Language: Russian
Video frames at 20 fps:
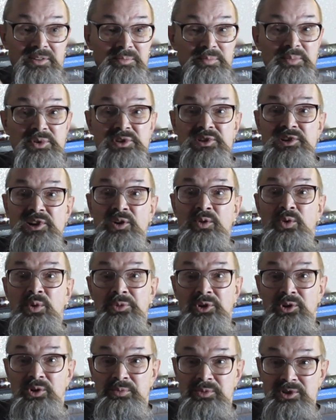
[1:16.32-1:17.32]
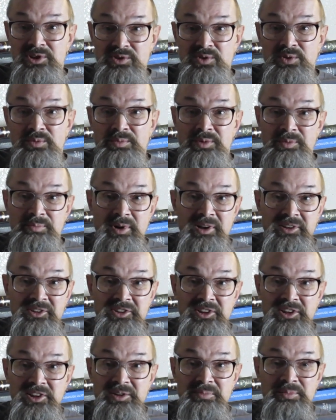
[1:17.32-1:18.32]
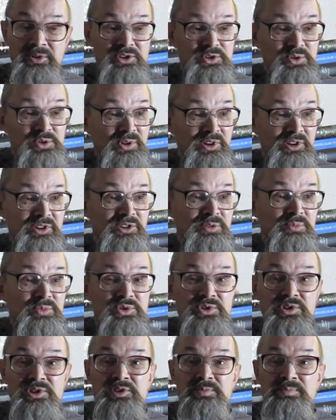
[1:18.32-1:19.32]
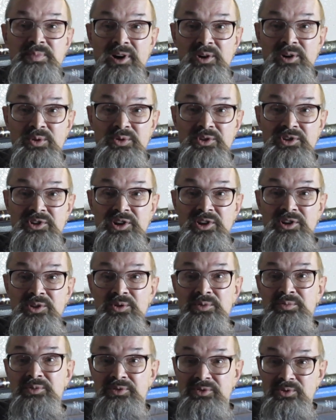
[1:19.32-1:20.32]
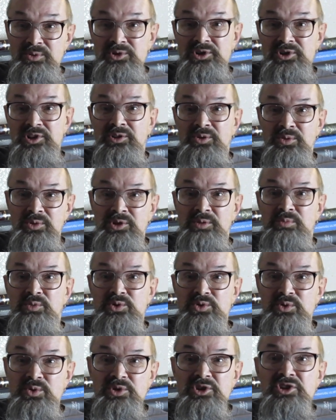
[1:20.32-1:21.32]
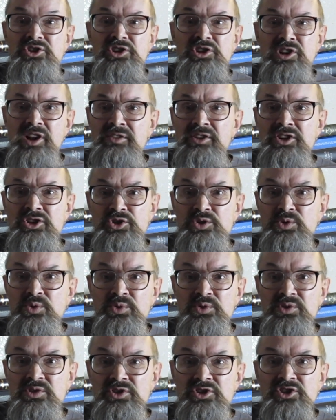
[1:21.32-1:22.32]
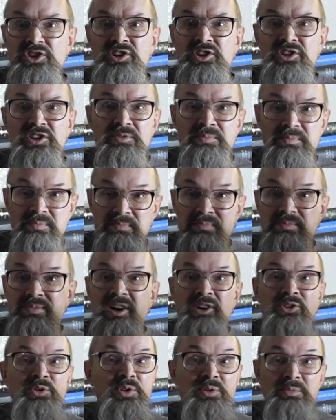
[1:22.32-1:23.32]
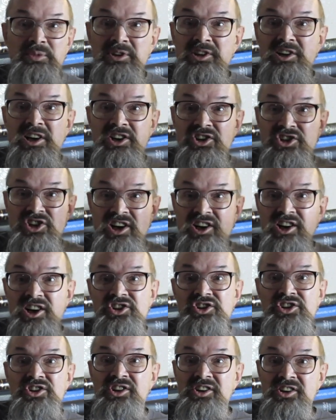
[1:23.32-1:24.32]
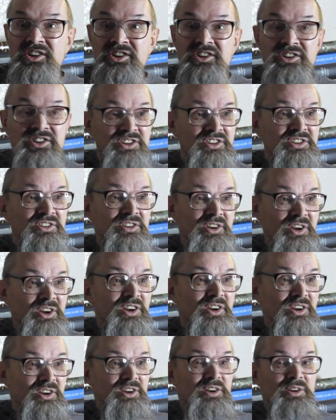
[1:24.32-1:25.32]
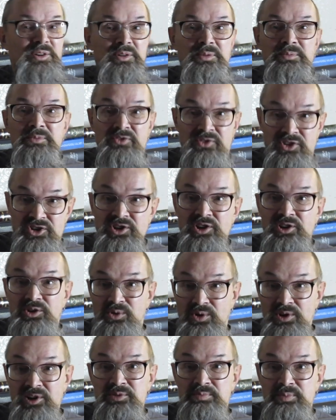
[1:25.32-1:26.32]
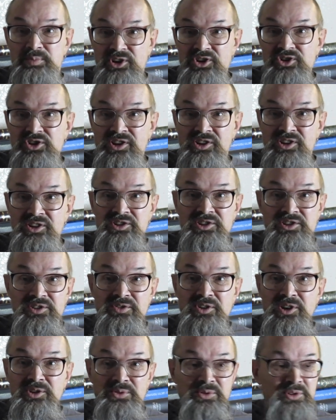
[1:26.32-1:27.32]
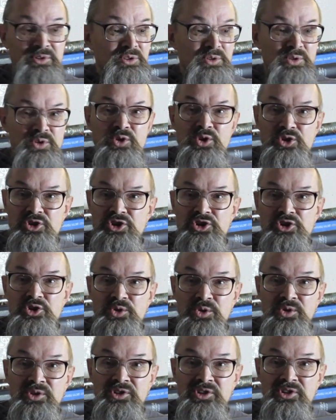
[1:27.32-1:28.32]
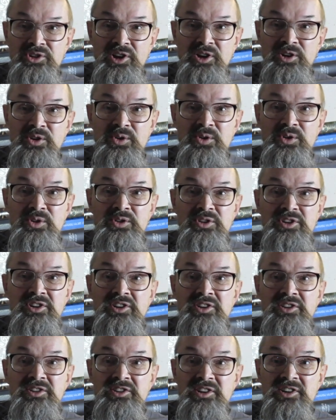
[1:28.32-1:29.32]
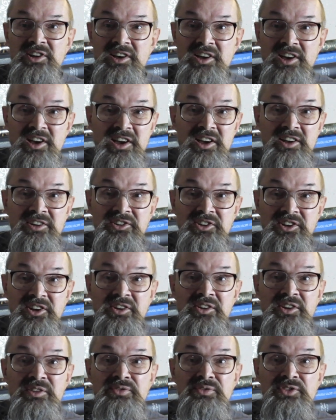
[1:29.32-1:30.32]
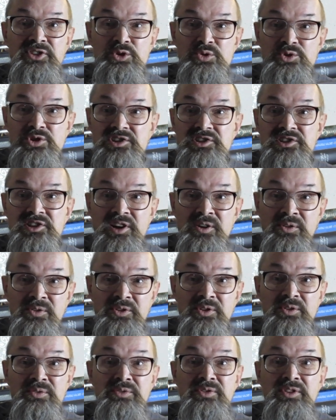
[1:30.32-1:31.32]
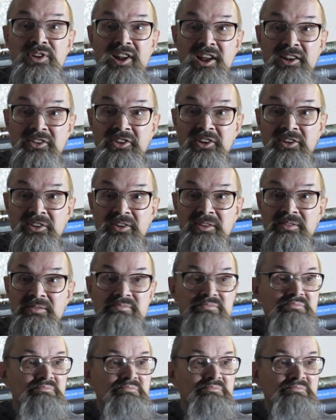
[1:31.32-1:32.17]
познакомил он меня с группой «Пантера», пришел я к нему через пару дней, он мне включает какую-то музыку нечеловеческую совершенно, которая меня ошарашила и в очередной раз приезжала к дивану. Я говорю, Леша, что это такое? Он говорит, это The Future Sound of London –